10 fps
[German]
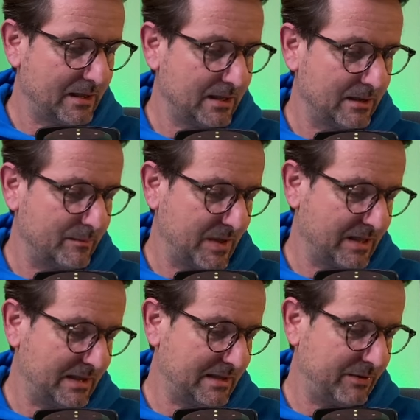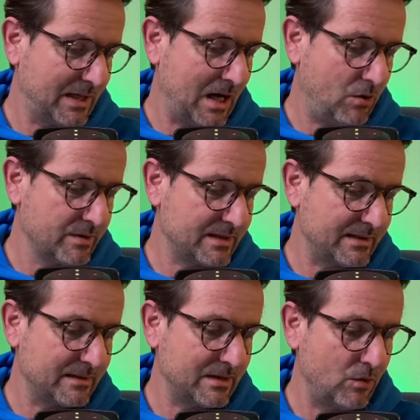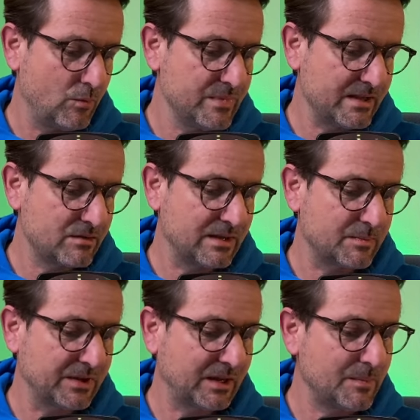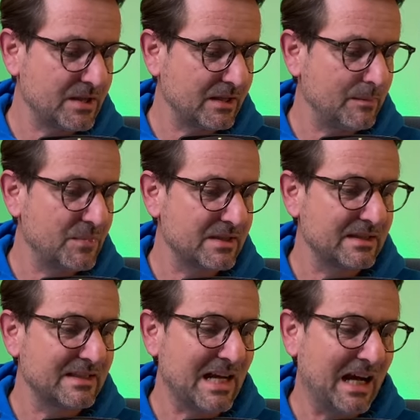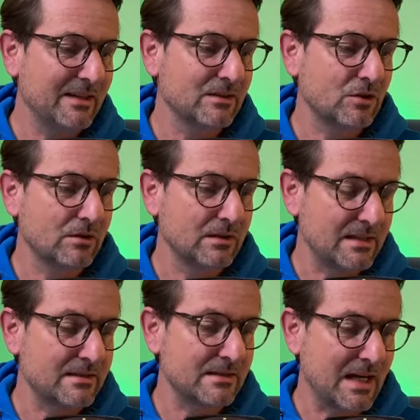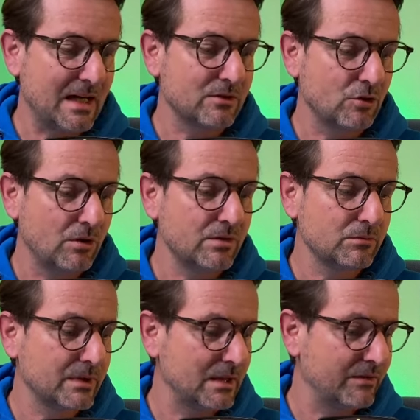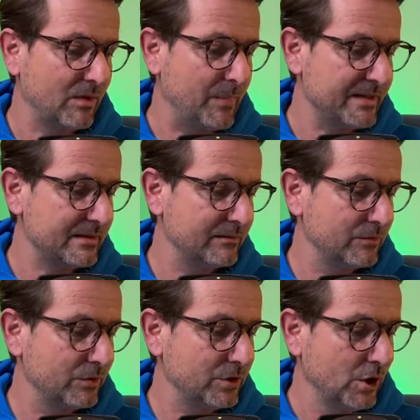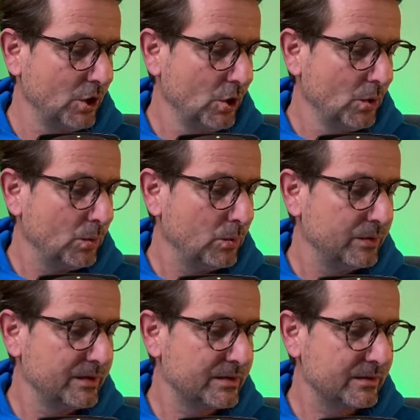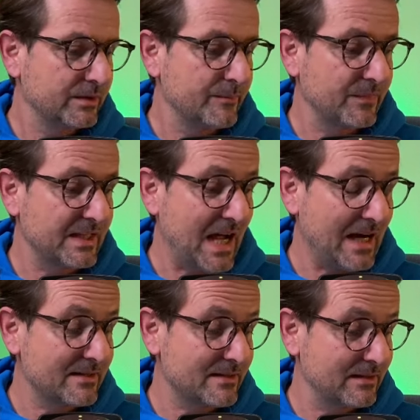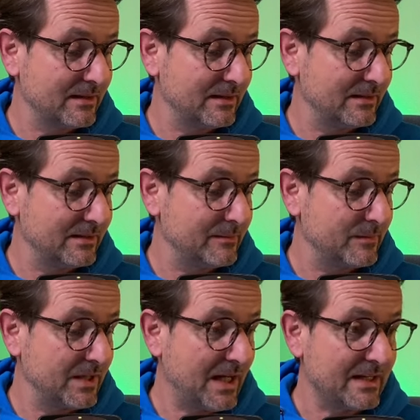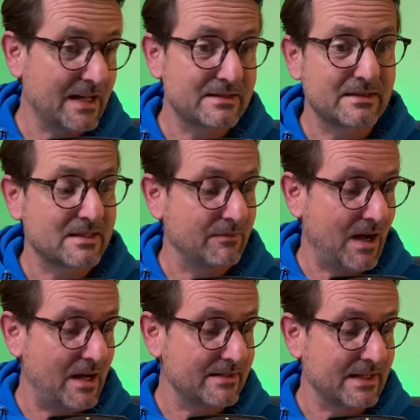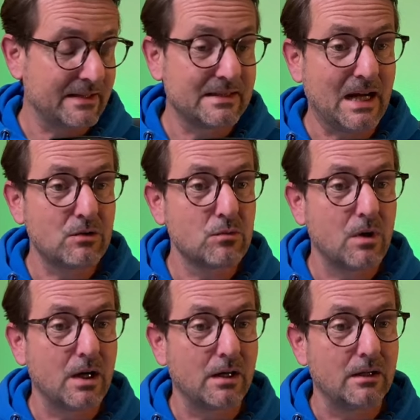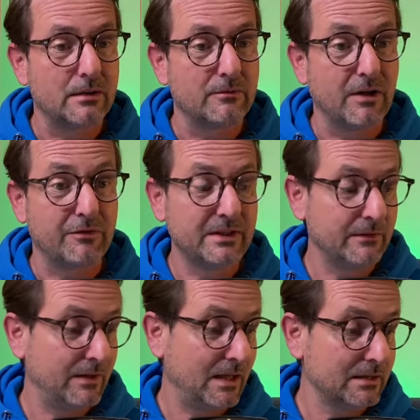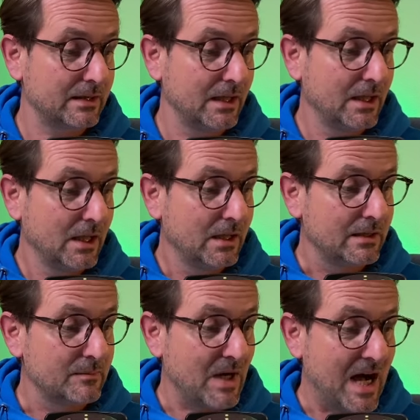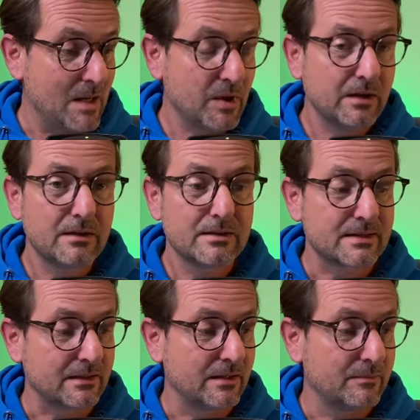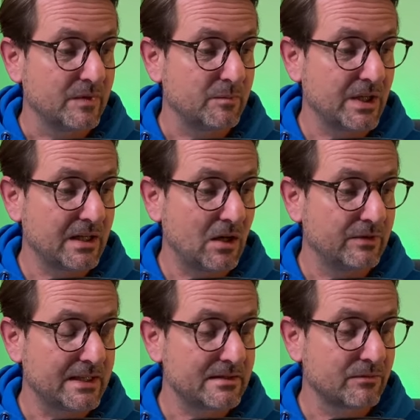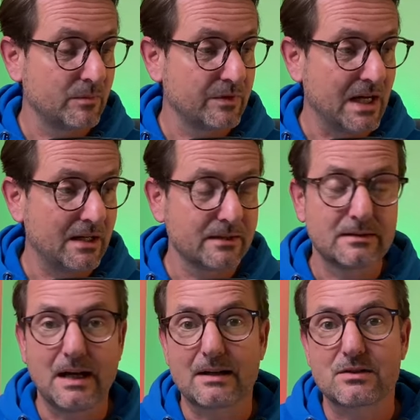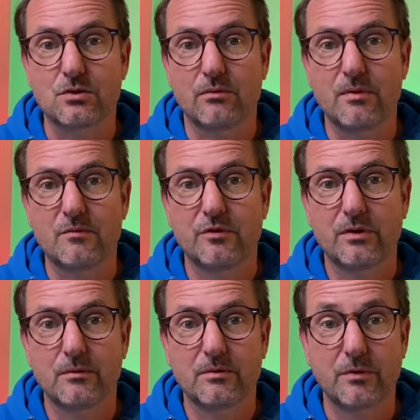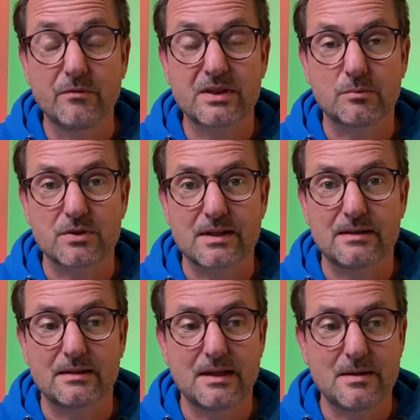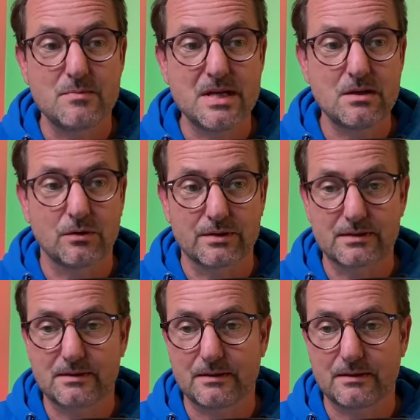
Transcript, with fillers: Äh, man geht davon aus, dass sich der Umsatz und das Betriebsergebnis in den Jahren, nächsten Jahren kontinuierlich verbessern wird. Und ähm, die Aktie ähm, hat sich zwar seit Januar äh, vervierfacht, ähm, aber ähm, im Blick auf die letzten fünf Jahre ist die Aktie noch fünf, 50 Prozent im Minus.